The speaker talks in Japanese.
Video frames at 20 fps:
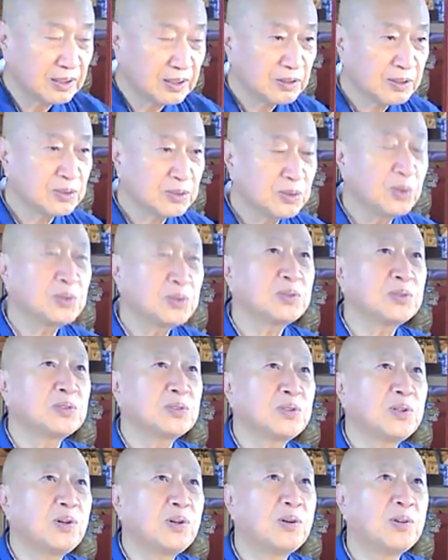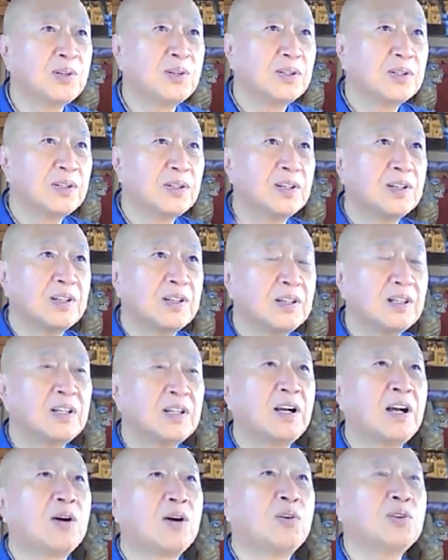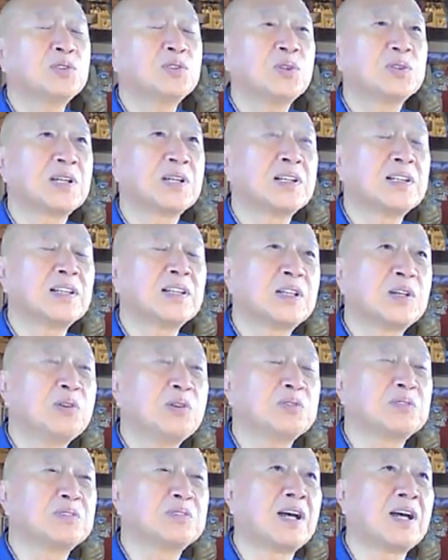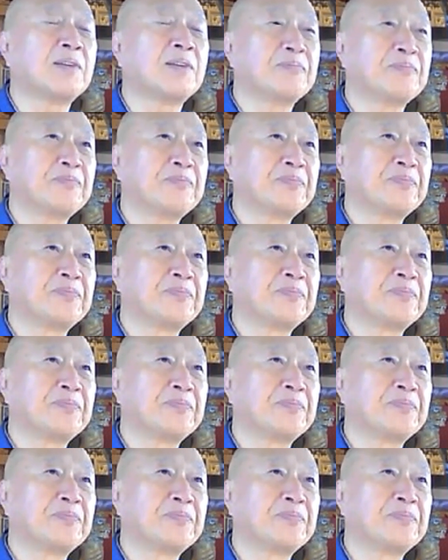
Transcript: でそうすると、あ、和尚さんが手を打った。